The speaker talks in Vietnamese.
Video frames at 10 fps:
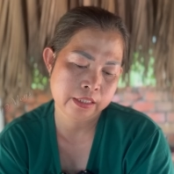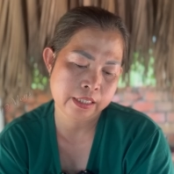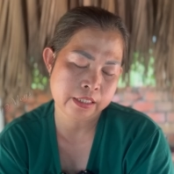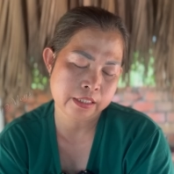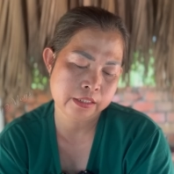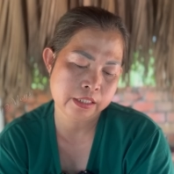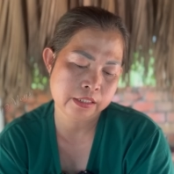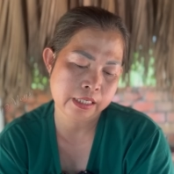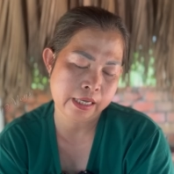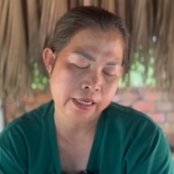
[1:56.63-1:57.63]
cái này là xì
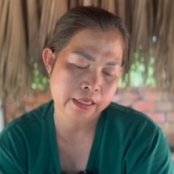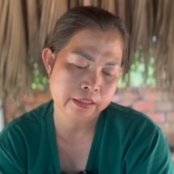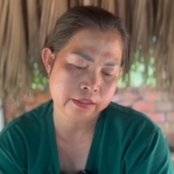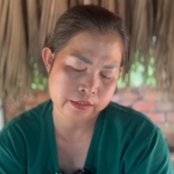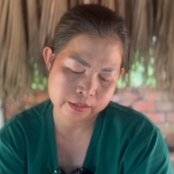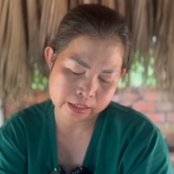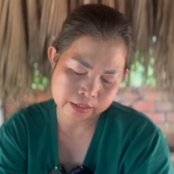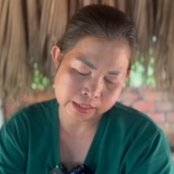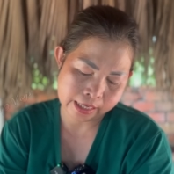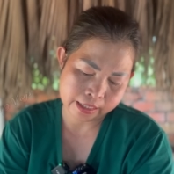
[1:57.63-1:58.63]
xa xì
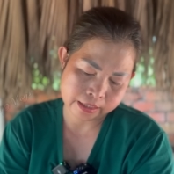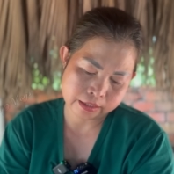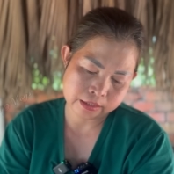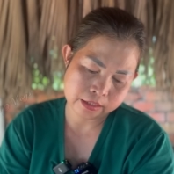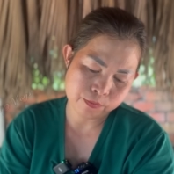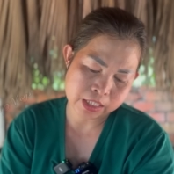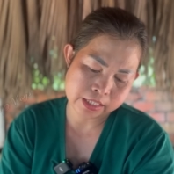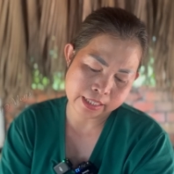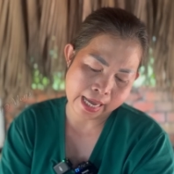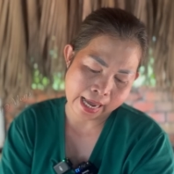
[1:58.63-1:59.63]
xa giống như
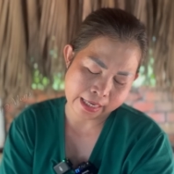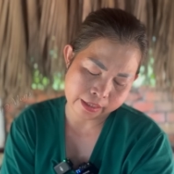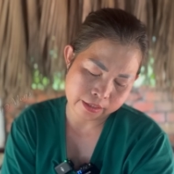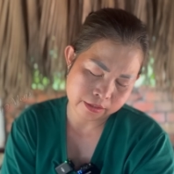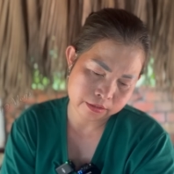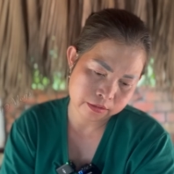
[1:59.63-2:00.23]
xì gà vậy đó